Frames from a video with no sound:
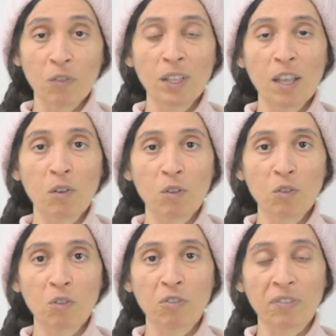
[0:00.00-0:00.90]
وأنا هقول
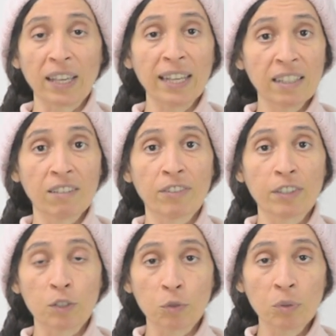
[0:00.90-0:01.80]
لكم في هذا
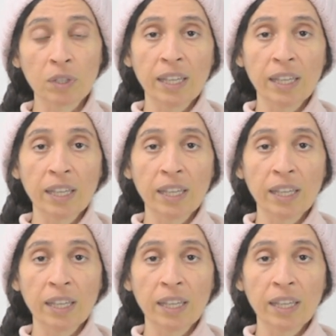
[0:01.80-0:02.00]
الفيديو